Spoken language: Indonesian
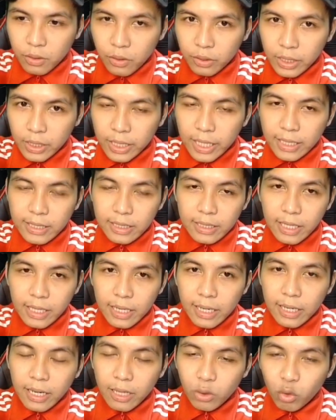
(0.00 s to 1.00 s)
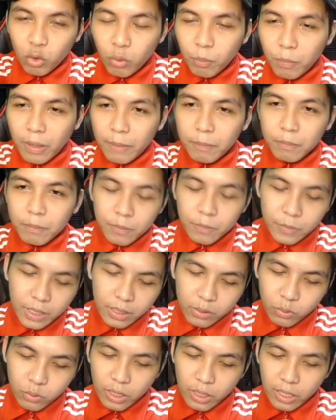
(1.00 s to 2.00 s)
Oke guys, cara nak top up
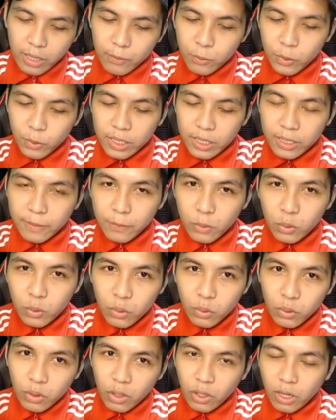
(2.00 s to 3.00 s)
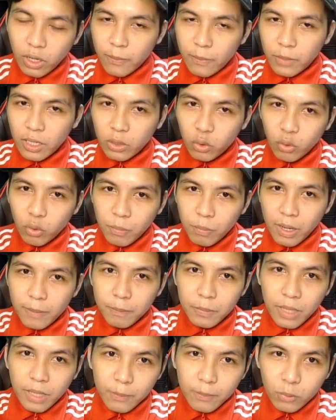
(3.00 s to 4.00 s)
yang sudah kamu redeem tuh kalau kamu nak top
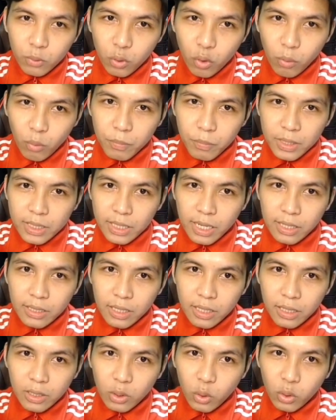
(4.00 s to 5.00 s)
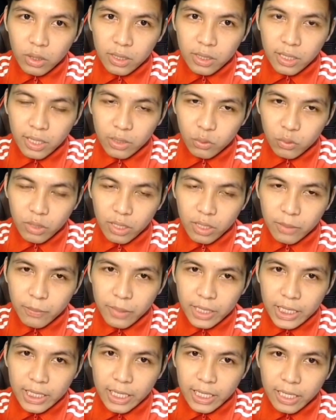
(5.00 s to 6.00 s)
up kamu copy saja code yang sudah
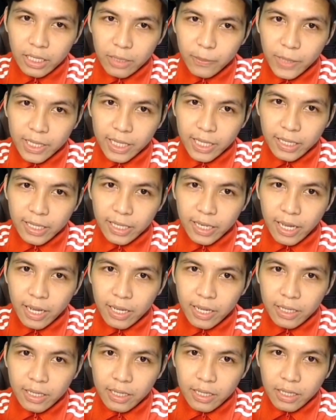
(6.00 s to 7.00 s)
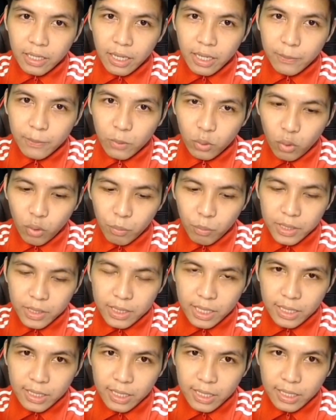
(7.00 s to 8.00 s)
diberikan di bagian ini lah kamu copy
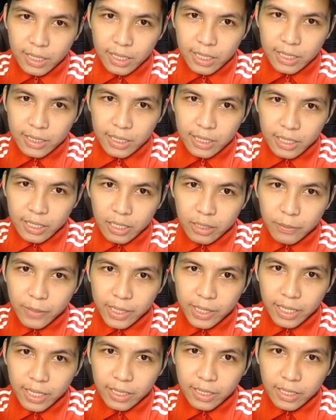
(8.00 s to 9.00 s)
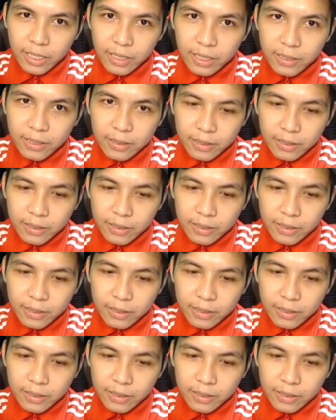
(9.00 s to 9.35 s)
saja klik saja di bagian ini